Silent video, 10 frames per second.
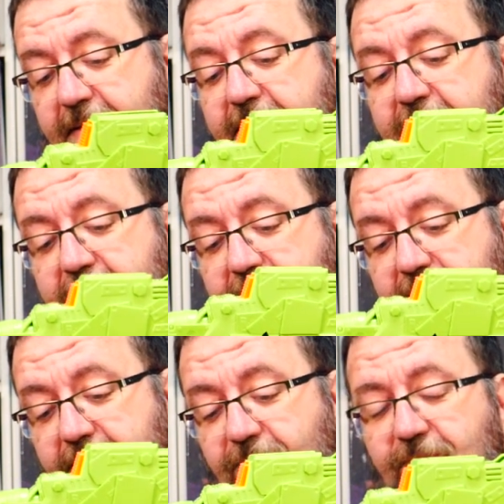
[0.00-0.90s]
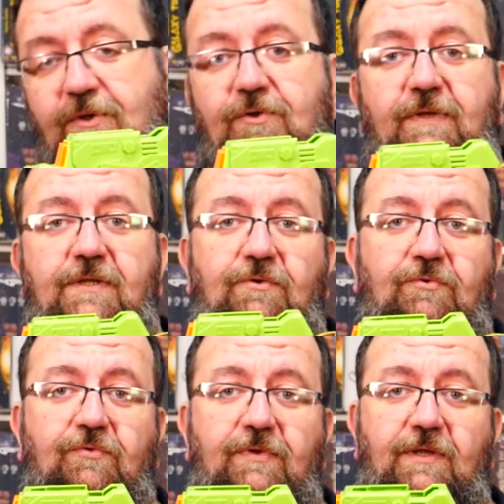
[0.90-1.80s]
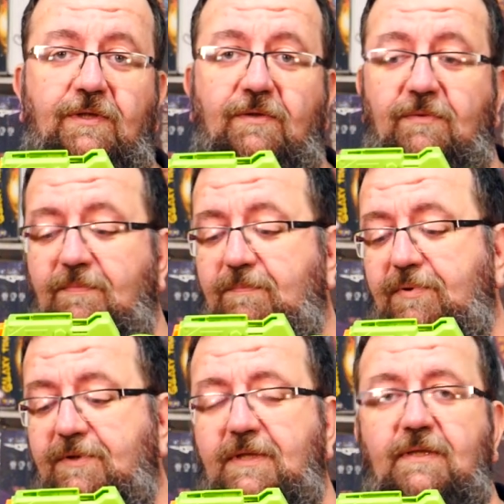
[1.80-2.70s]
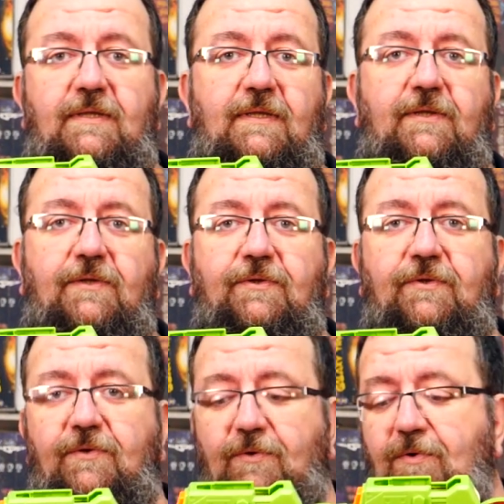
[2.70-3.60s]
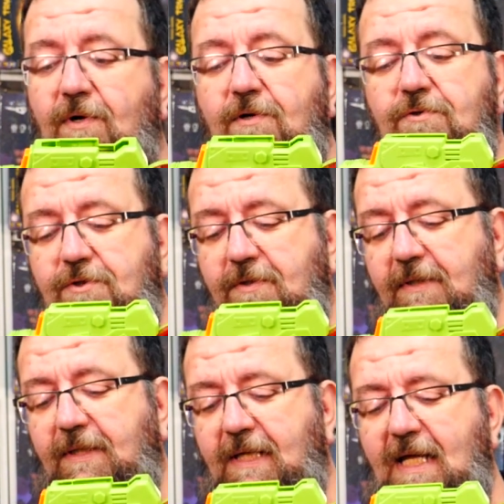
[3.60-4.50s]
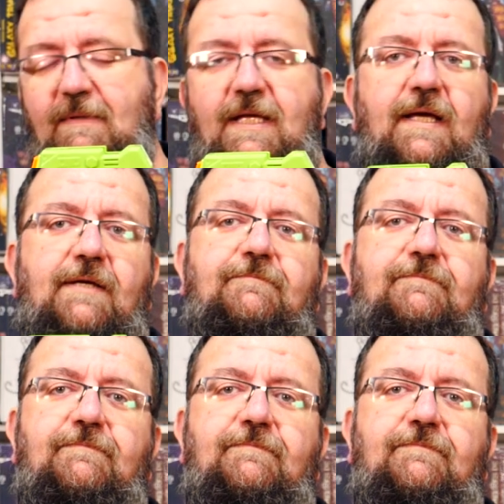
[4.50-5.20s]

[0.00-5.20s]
Ici, où il devrait se trouver une petite détente orange, eh bien, il n'y a rien.